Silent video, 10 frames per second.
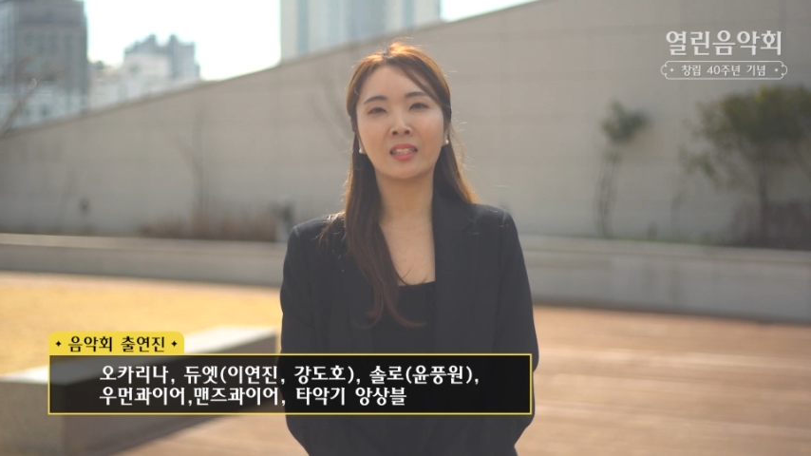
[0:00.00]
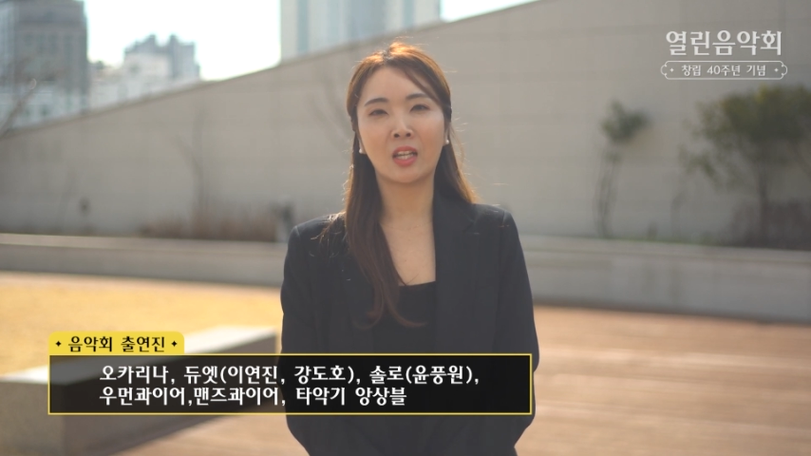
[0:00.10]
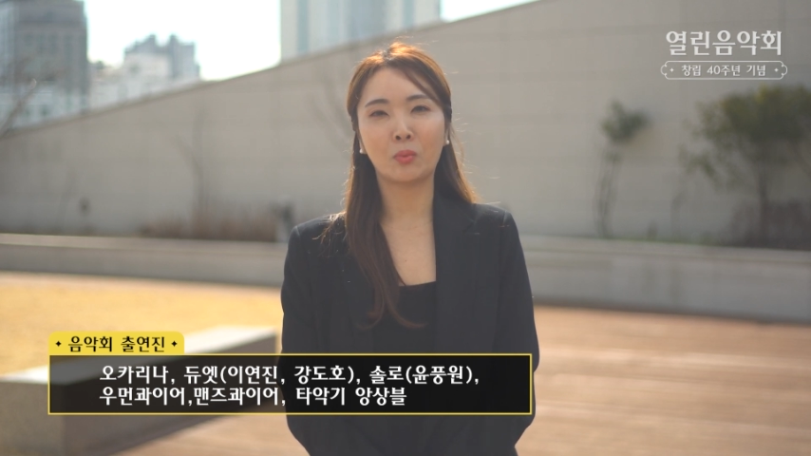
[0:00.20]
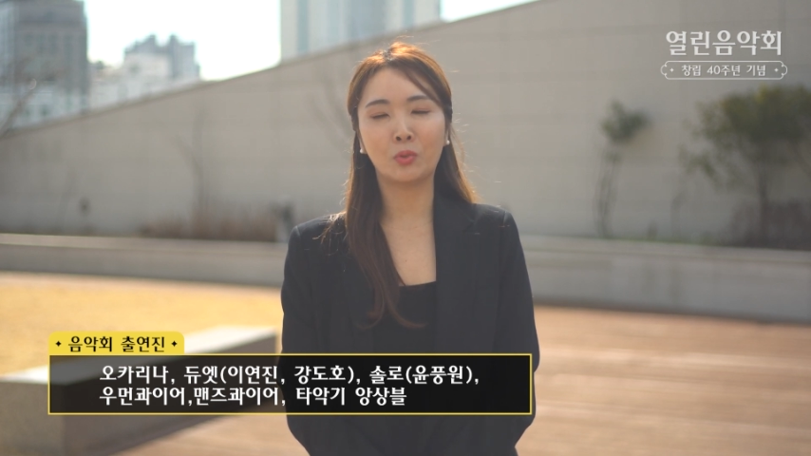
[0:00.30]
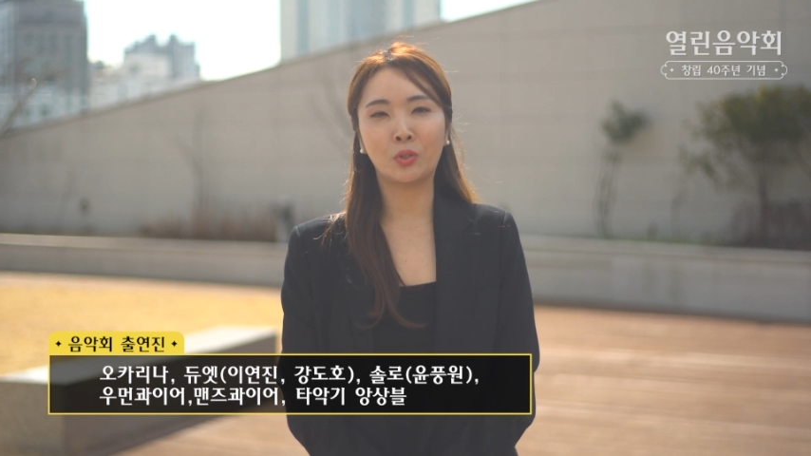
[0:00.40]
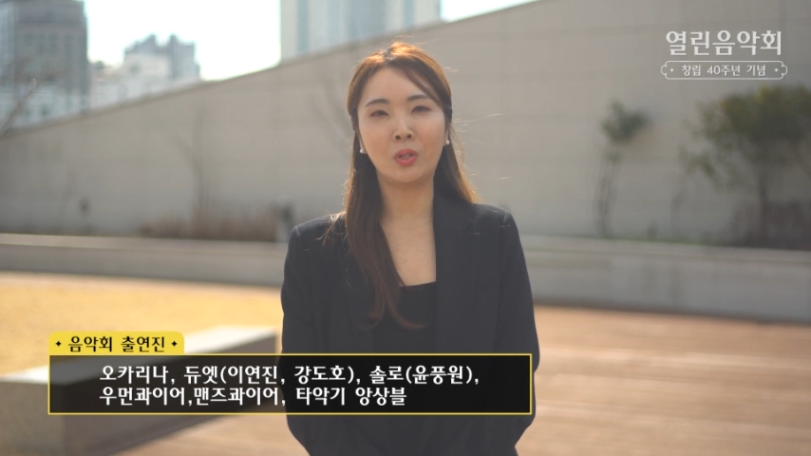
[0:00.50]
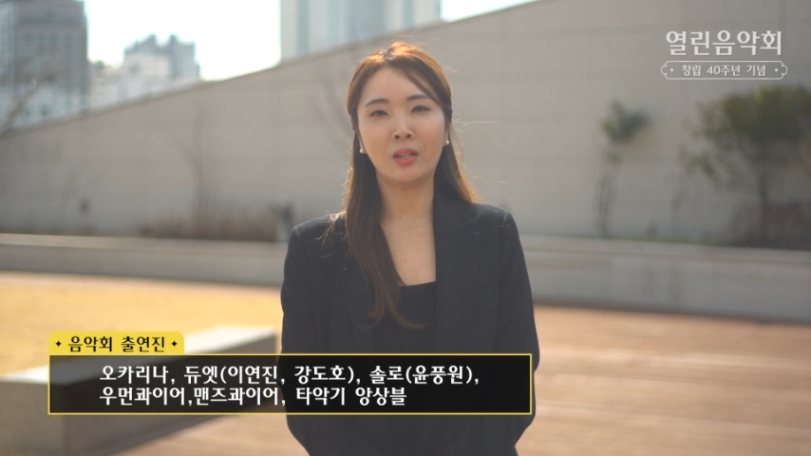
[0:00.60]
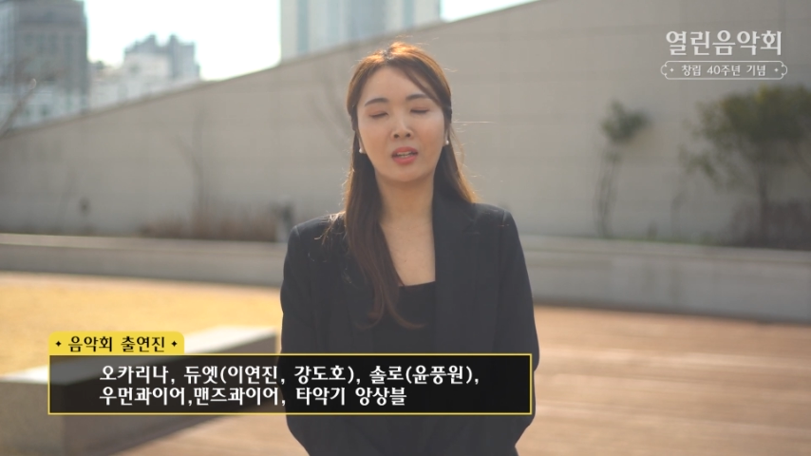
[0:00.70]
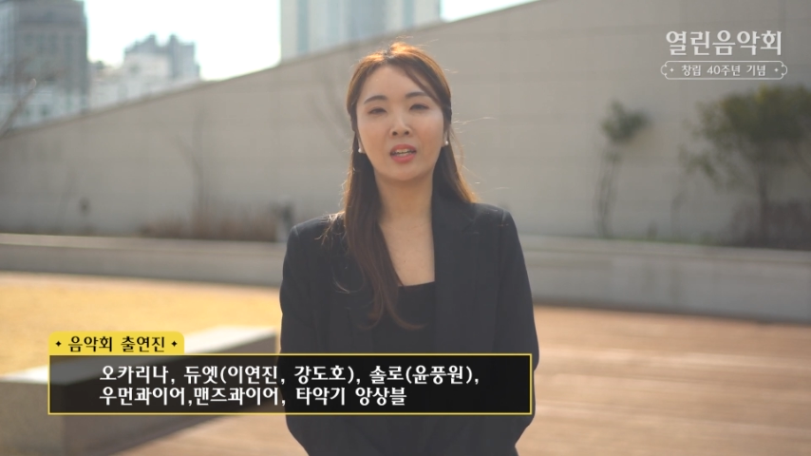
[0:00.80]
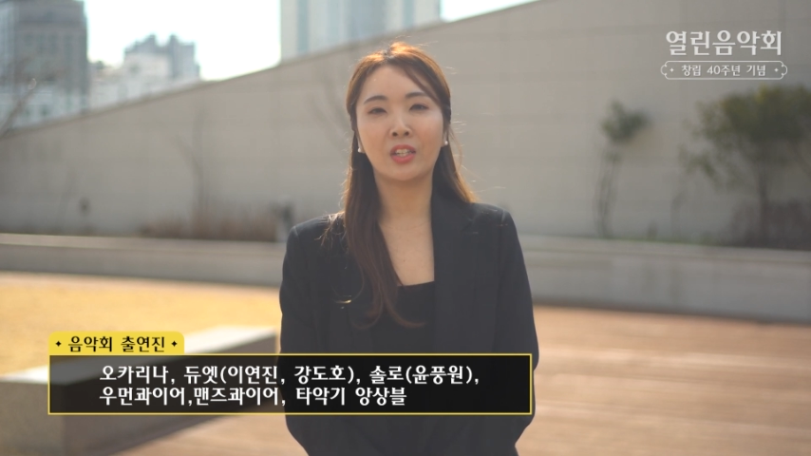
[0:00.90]
앙상블
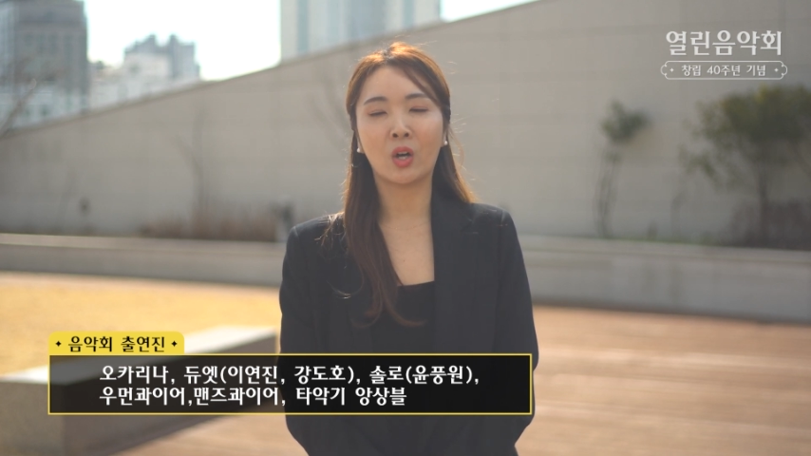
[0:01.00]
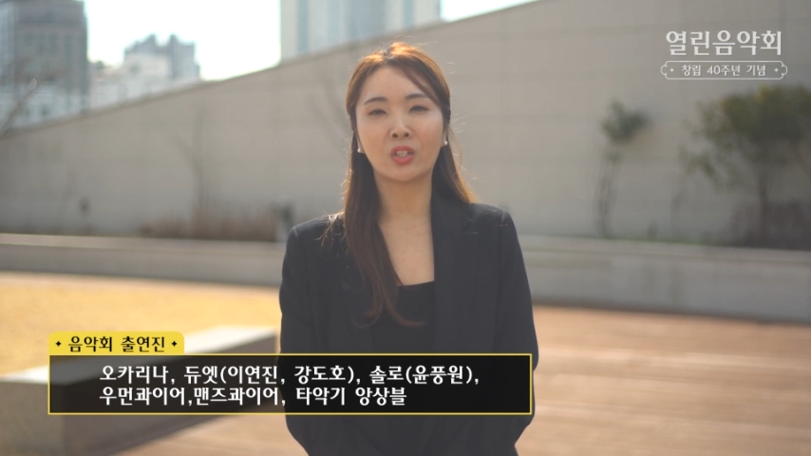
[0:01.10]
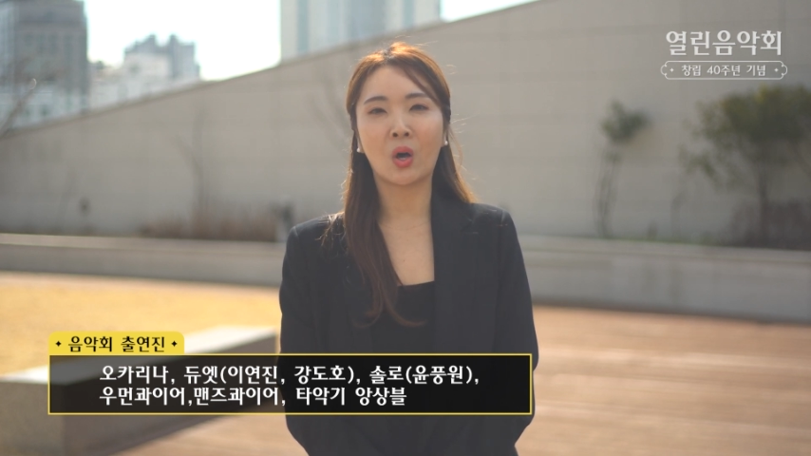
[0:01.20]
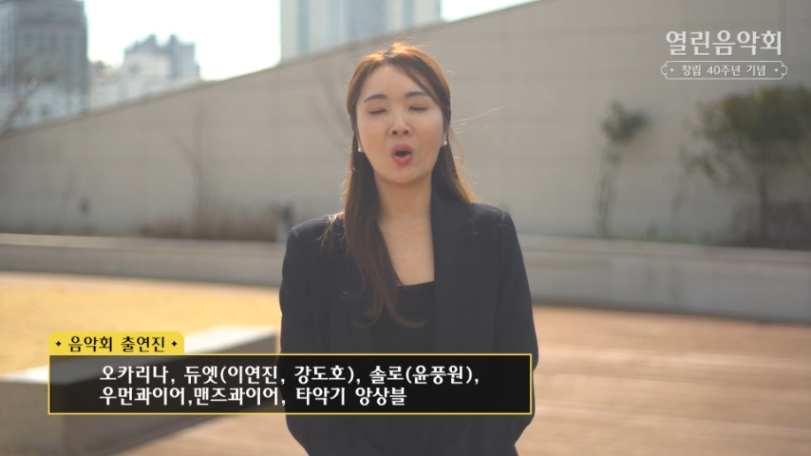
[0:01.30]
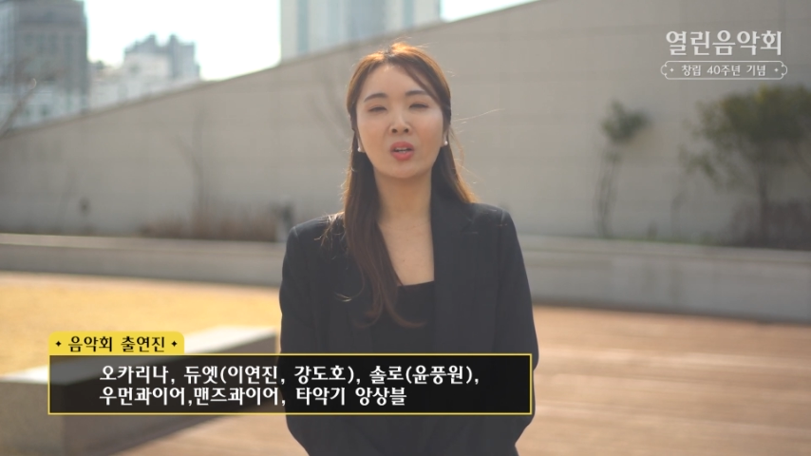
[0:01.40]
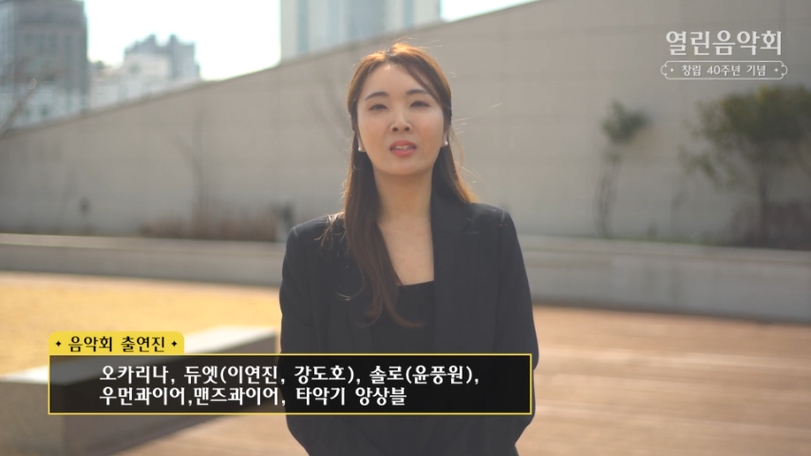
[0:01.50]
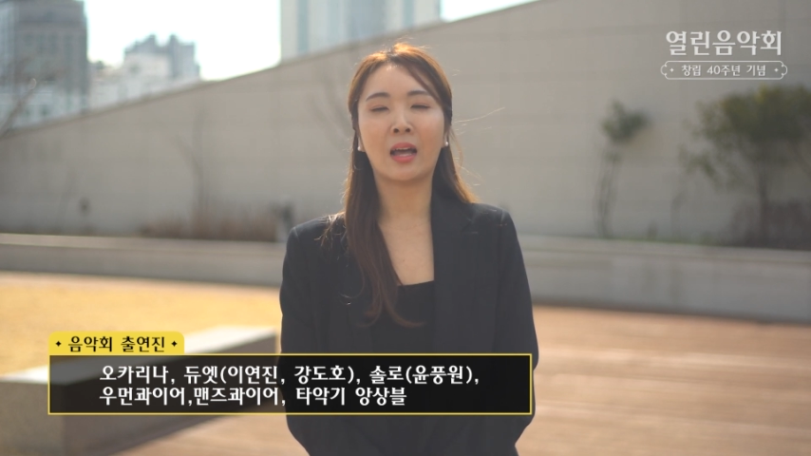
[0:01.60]
여성,